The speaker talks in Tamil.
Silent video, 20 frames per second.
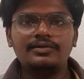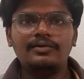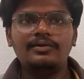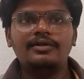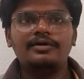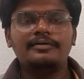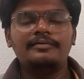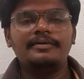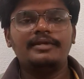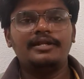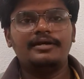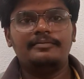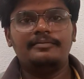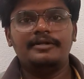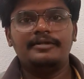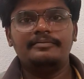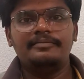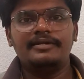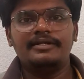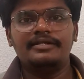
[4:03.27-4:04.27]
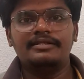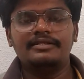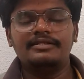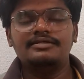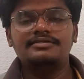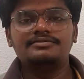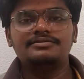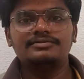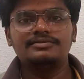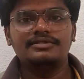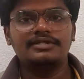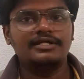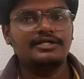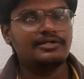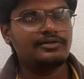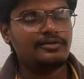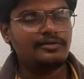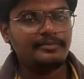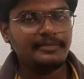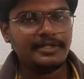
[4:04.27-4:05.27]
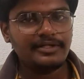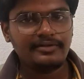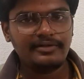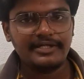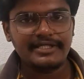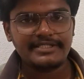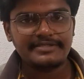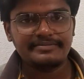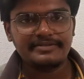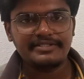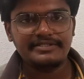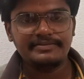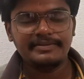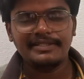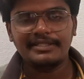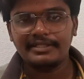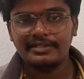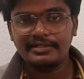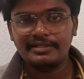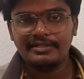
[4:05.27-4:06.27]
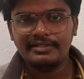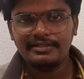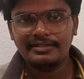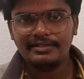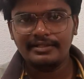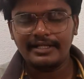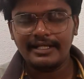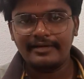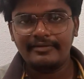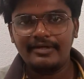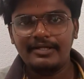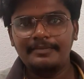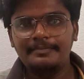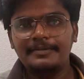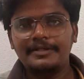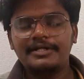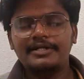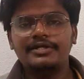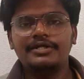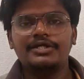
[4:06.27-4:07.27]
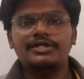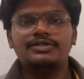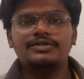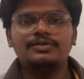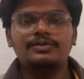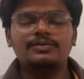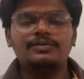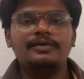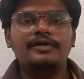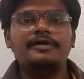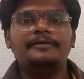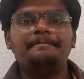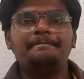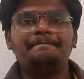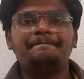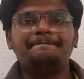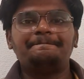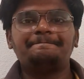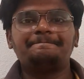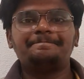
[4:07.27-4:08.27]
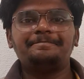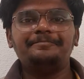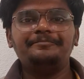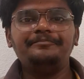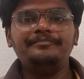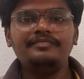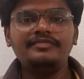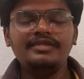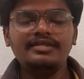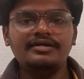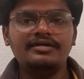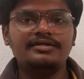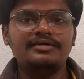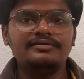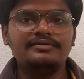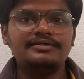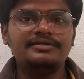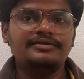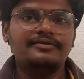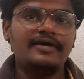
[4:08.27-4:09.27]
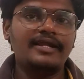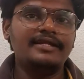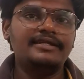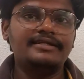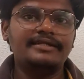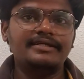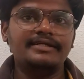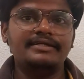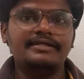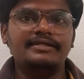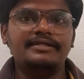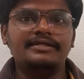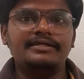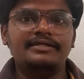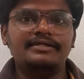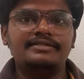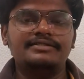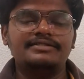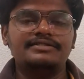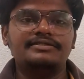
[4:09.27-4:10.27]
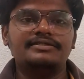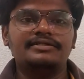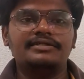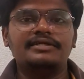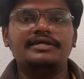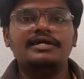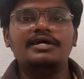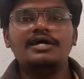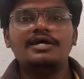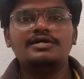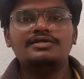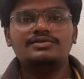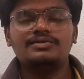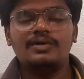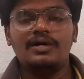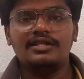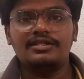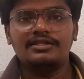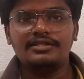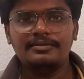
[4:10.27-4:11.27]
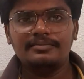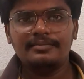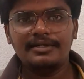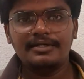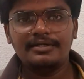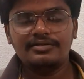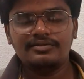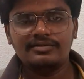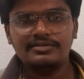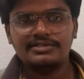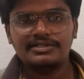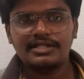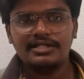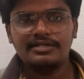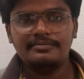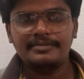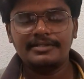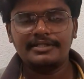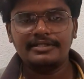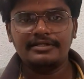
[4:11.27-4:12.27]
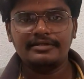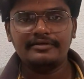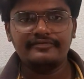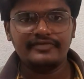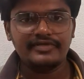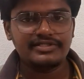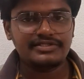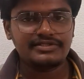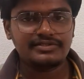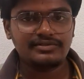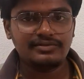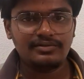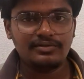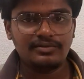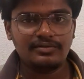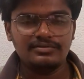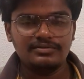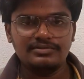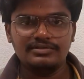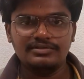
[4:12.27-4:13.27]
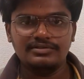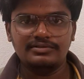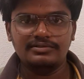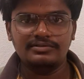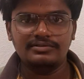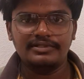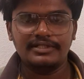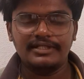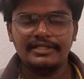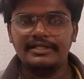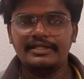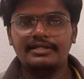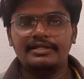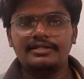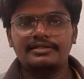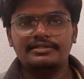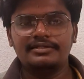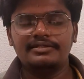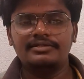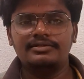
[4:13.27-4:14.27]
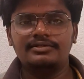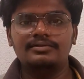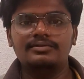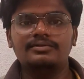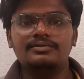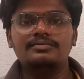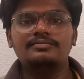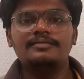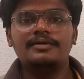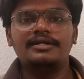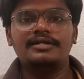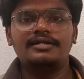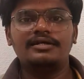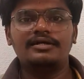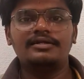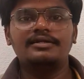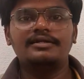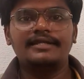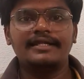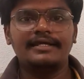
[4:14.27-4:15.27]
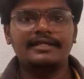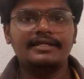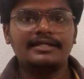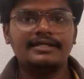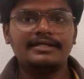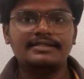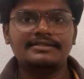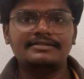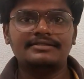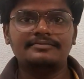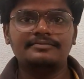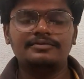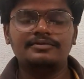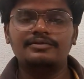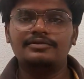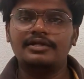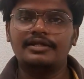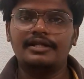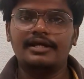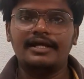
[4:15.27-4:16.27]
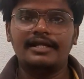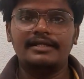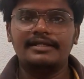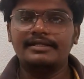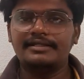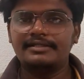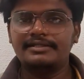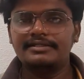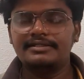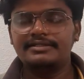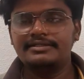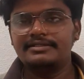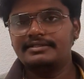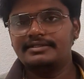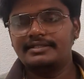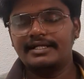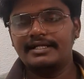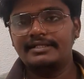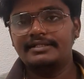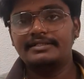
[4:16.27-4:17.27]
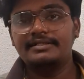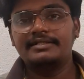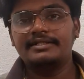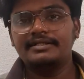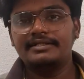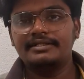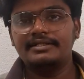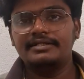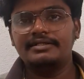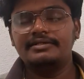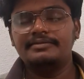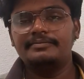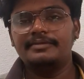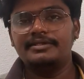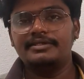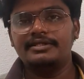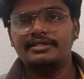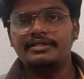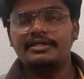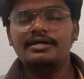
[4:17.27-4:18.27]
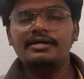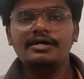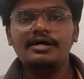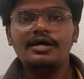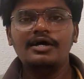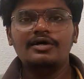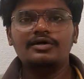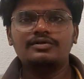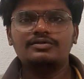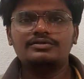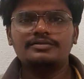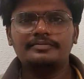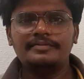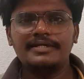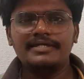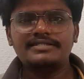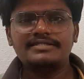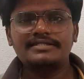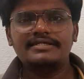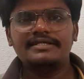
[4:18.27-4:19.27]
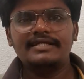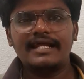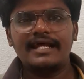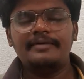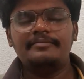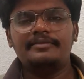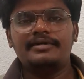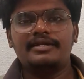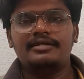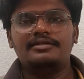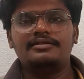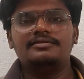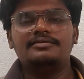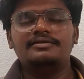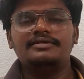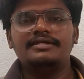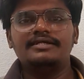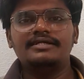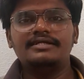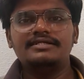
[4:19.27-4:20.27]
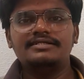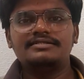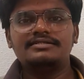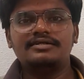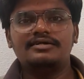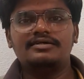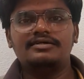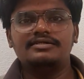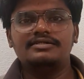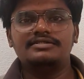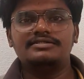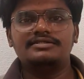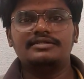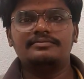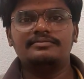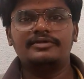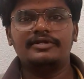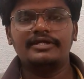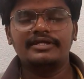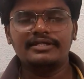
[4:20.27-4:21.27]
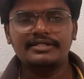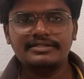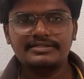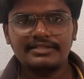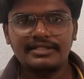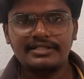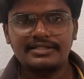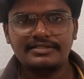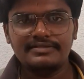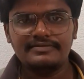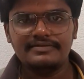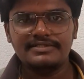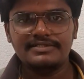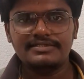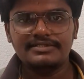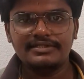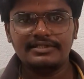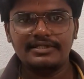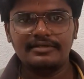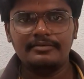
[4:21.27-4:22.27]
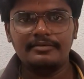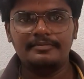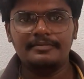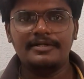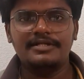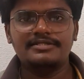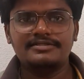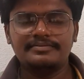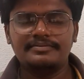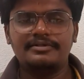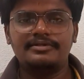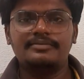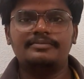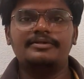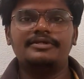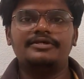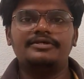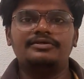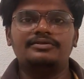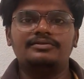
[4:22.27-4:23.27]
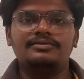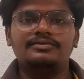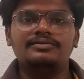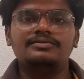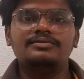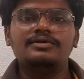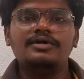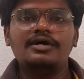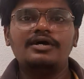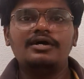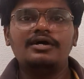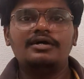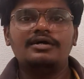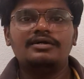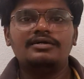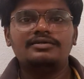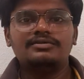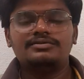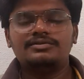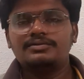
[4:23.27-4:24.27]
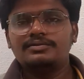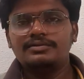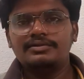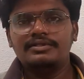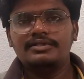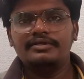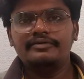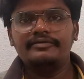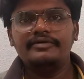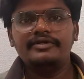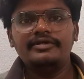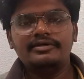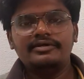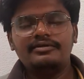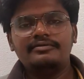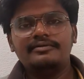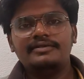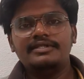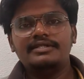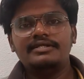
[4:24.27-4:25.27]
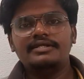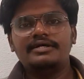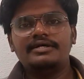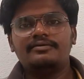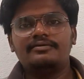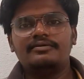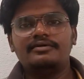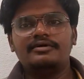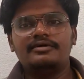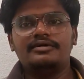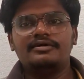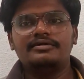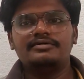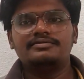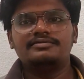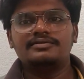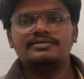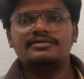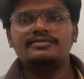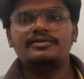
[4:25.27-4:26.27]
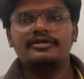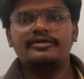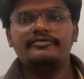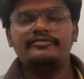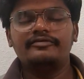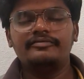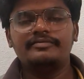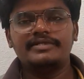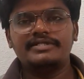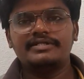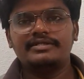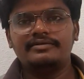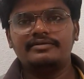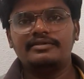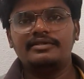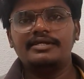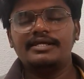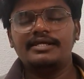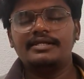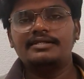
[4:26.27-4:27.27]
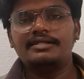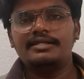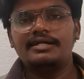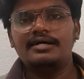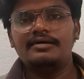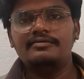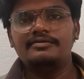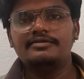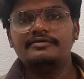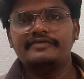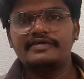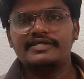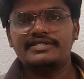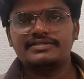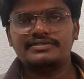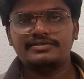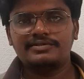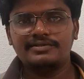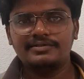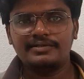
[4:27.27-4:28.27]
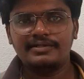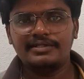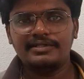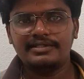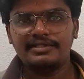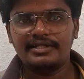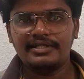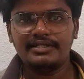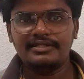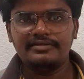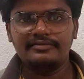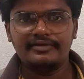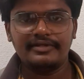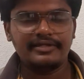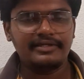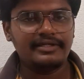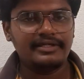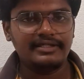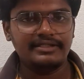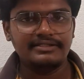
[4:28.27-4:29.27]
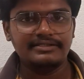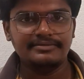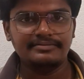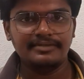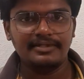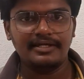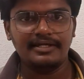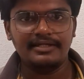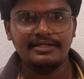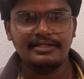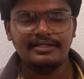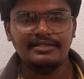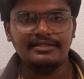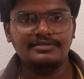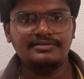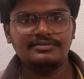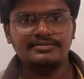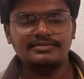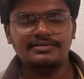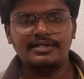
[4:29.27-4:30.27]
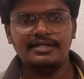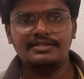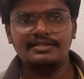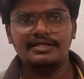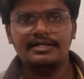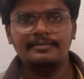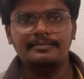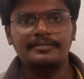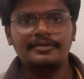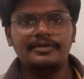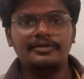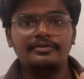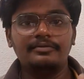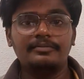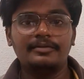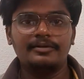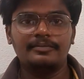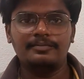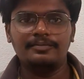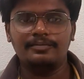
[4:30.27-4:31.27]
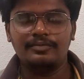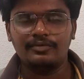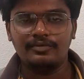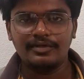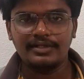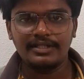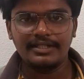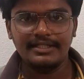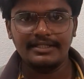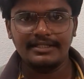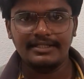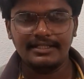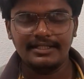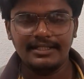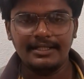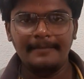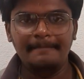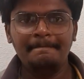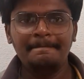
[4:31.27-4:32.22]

ரோலுக்குமே நான் அப்ளை பண்ணியிருந்தேன் ஸோ இந்த ரெண்டு ரோலுமே என்னோடய எக்ஸ்பீரியன்ஸ் பார்த்தீங்கன்னா டெவலப்பர் அண்டு கியூவே அதாவது குவாலிட்டி இன்ஜினியரிங் ஸோ அந்த மாதிரி ரோல்ஸ்க்கெல்லாம் பார்த்தீங்கன்னா ஃபஸ்ட் ரவுண்டு கொஞ்சம் கிரிட்டிக்கலாக தான் இருக்கும் பட் ஆனால் டெக்னிக்கல் சப்போர்ட் அண்ட் கண்டென்ட் கண்டென்ட் ரைட்டர்லாம் பார்த்தீங்கன்னா கொஞ்சம் பேசிக் கிராமர் அதாவது இங்கிலீஷ் நாலேஜ் நம்மளோட இங்கிலீஷ் நாலேஜ் வச்சு இதில் நம்ம பாஸ் பண்ணுற மாதிரி இருக்கும் ஸோ இந்த வீடியோவில் வந்து நான் உங்களுக்கு சொல்கிற ஒரு இன்ஃபர்மேஷன் அவ்வளோதான் ஏன்னா நான் வந்து ஃபஸ்ட் ஸ்டாண்டர்ட் வரைக்கும் தான் நான் இது வரைக்கும் எலிஜிபிள் ஆகியிருக்கேன் ஸோ நான் அதுக்கப்புறம் இன்னும் நான் போனதே இல்லை